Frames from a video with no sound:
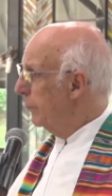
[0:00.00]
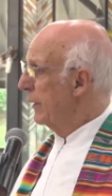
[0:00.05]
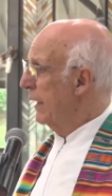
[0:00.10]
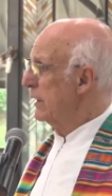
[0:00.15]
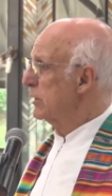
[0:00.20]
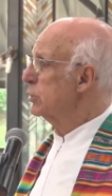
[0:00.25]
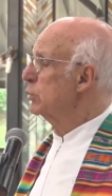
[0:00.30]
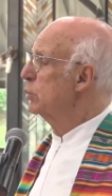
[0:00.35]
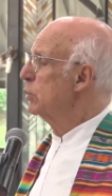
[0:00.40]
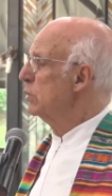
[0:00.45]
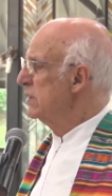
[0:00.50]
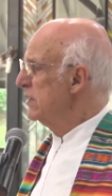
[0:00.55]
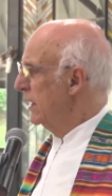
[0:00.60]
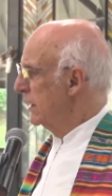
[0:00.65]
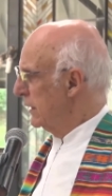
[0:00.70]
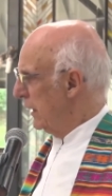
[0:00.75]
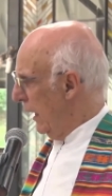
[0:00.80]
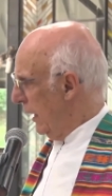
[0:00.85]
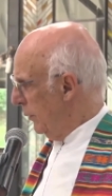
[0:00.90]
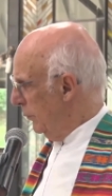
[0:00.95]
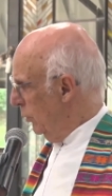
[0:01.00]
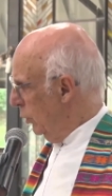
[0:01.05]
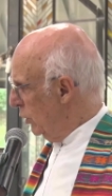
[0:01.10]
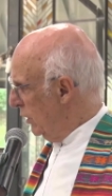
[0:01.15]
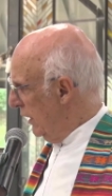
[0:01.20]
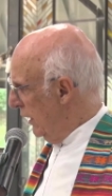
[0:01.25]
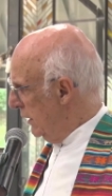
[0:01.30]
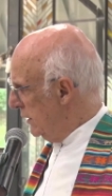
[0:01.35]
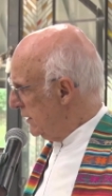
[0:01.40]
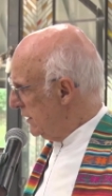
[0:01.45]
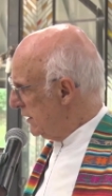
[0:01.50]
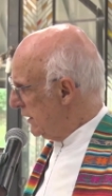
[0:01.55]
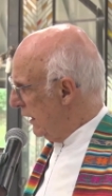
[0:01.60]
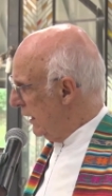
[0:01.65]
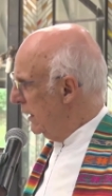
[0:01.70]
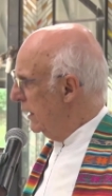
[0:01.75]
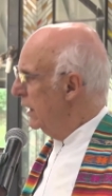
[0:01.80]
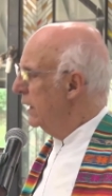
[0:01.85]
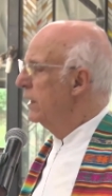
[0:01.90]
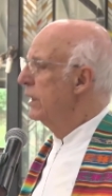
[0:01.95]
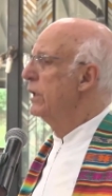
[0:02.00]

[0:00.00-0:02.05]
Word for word: para suscitar mudança